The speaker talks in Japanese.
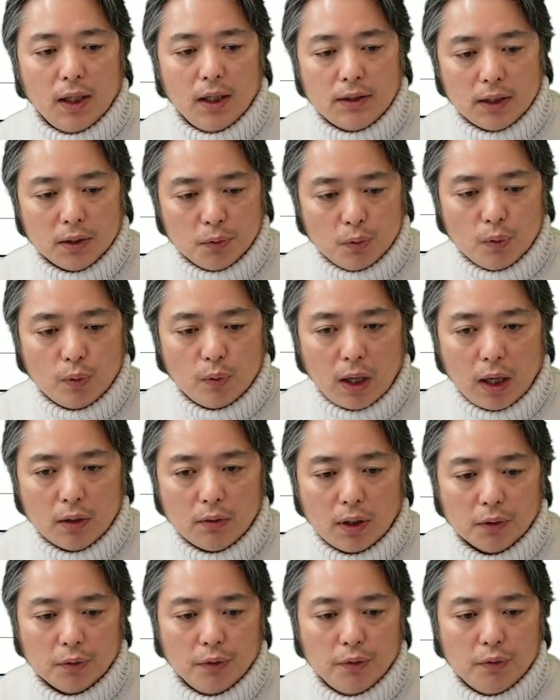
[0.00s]
えー、じゃあどうわか
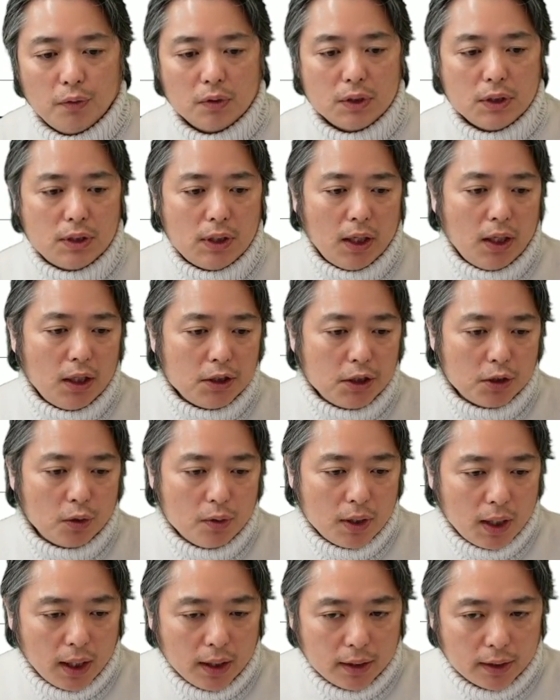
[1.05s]
るかというと、実際に治
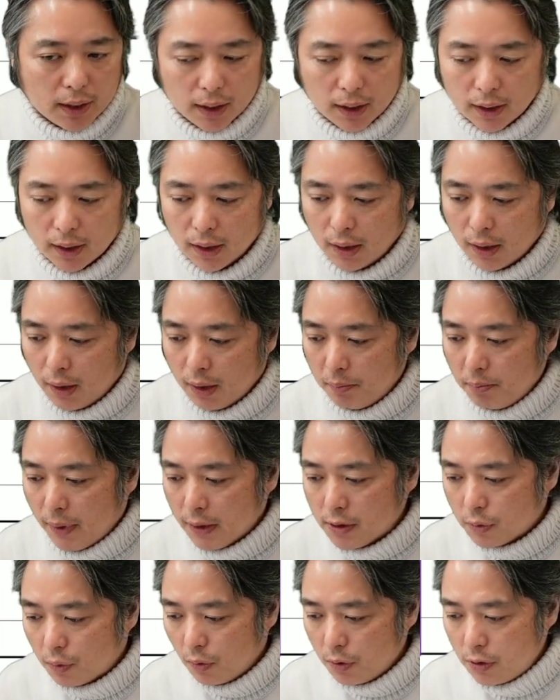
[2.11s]
療に入って、
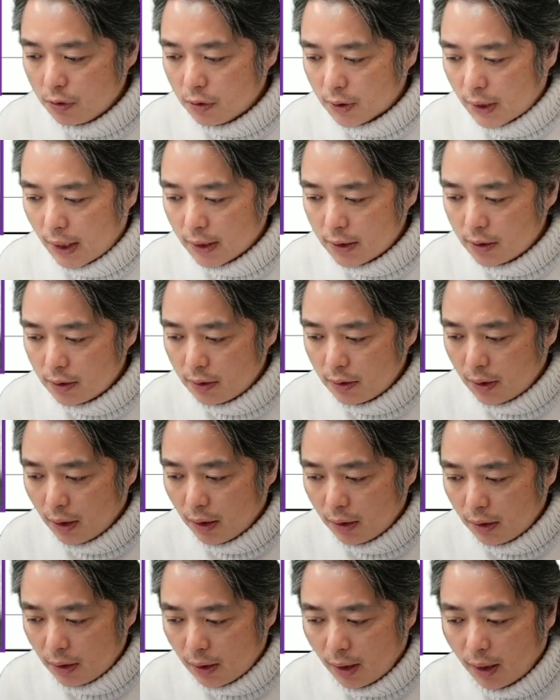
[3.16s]
まあ少しずつ削っ
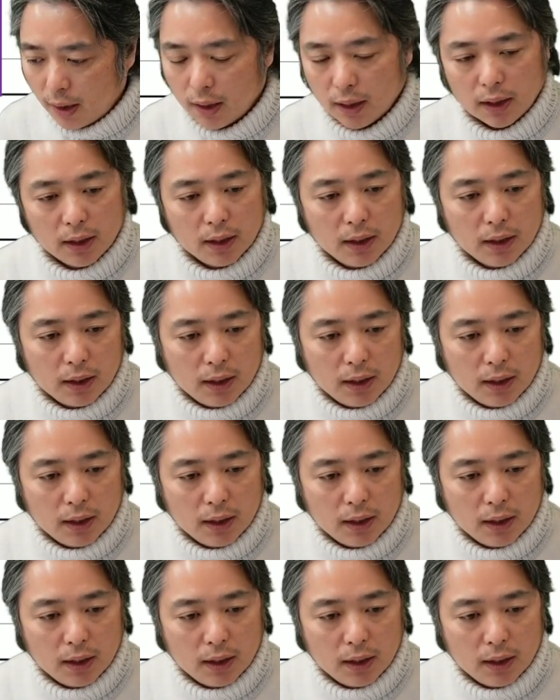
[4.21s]
ていって、